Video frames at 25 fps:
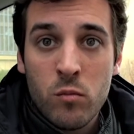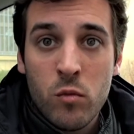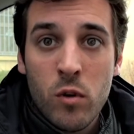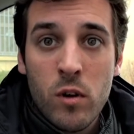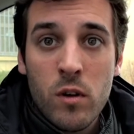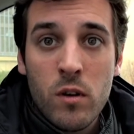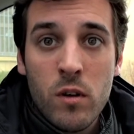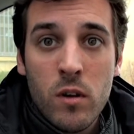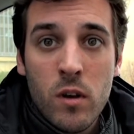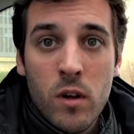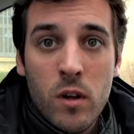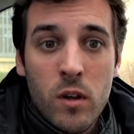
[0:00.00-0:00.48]

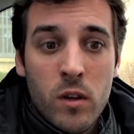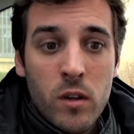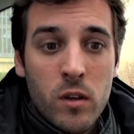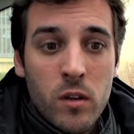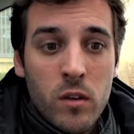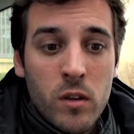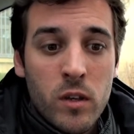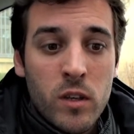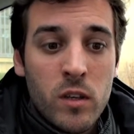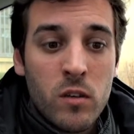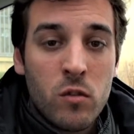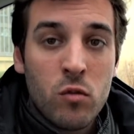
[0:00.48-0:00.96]
mois
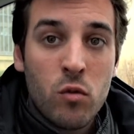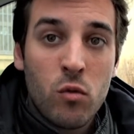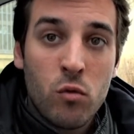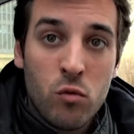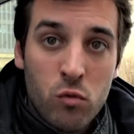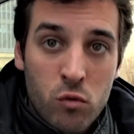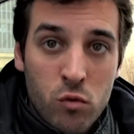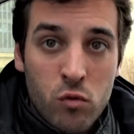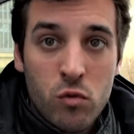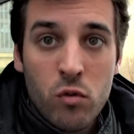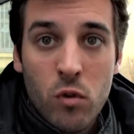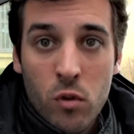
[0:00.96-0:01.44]
et qui seront
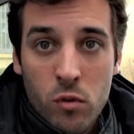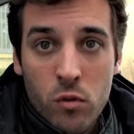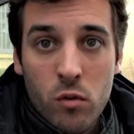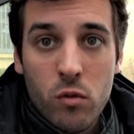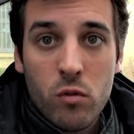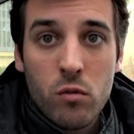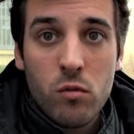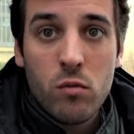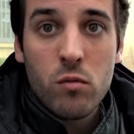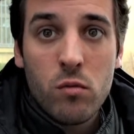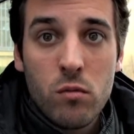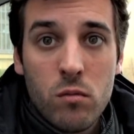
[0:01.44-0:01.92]
toujours
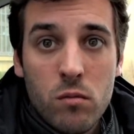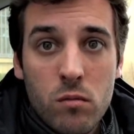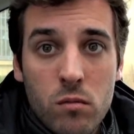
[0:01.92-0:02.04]
entretenues.